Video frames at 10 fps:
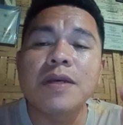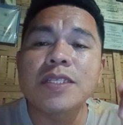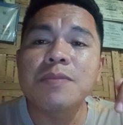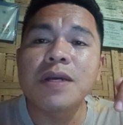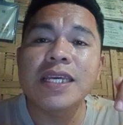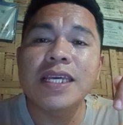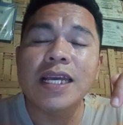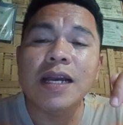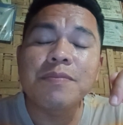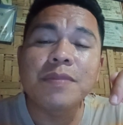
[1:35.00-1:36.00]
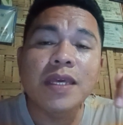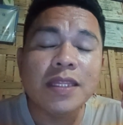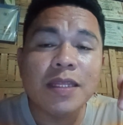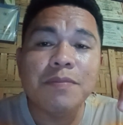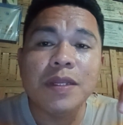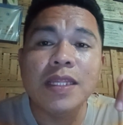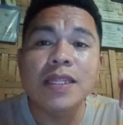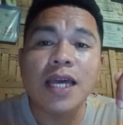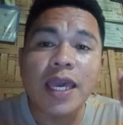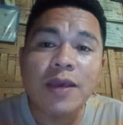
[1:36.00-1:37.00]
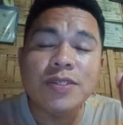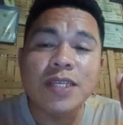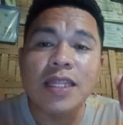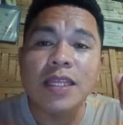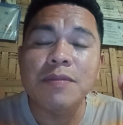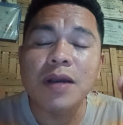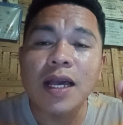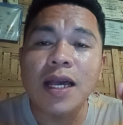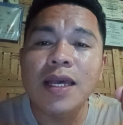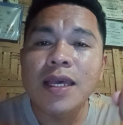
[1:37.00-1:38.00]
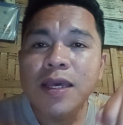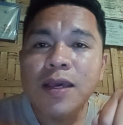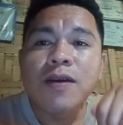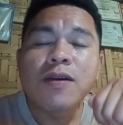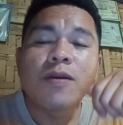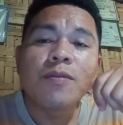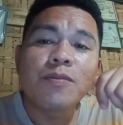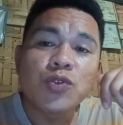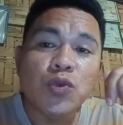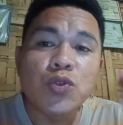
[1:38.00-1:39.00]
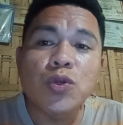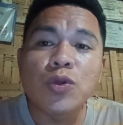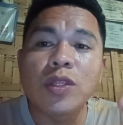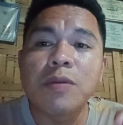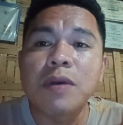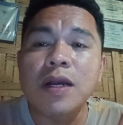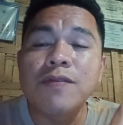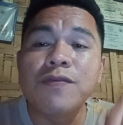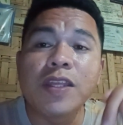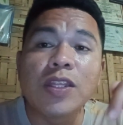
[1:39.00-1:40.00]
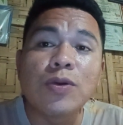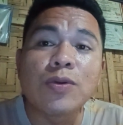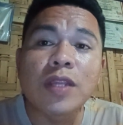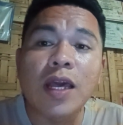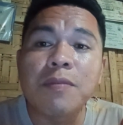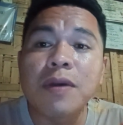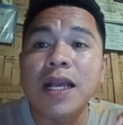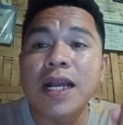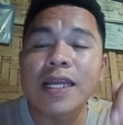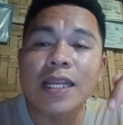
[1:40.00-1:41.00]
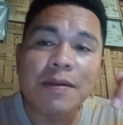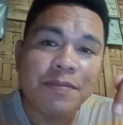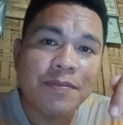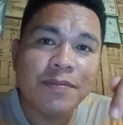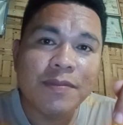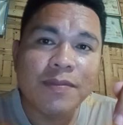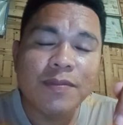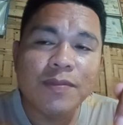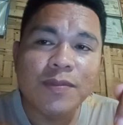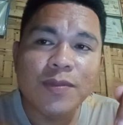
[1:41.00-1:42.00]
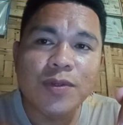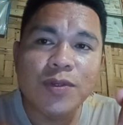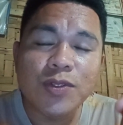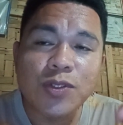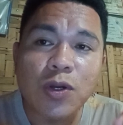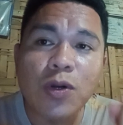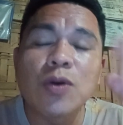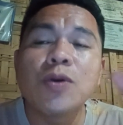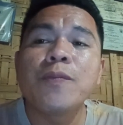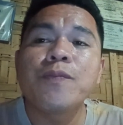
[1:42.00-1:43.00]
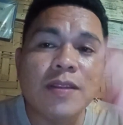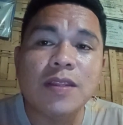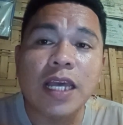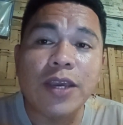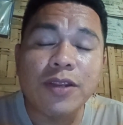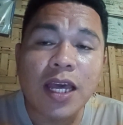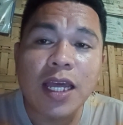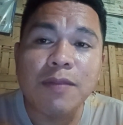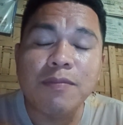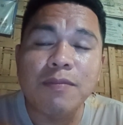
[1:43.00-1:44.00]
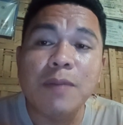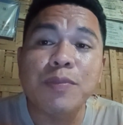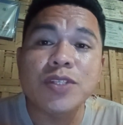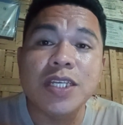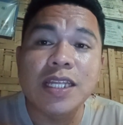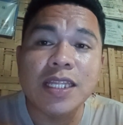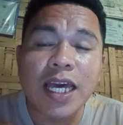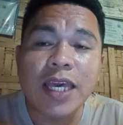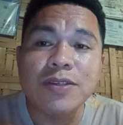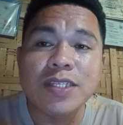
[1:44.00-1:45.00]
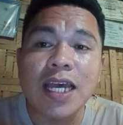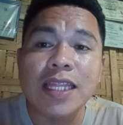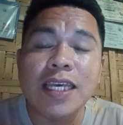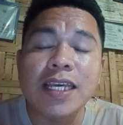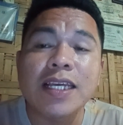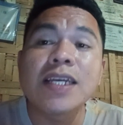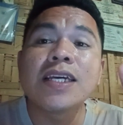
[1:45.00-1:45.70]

mas magiging updated pa din tayo sa ating mga susunod na mga video na magaganap so tayo na at mag-proceed na tayo sa ating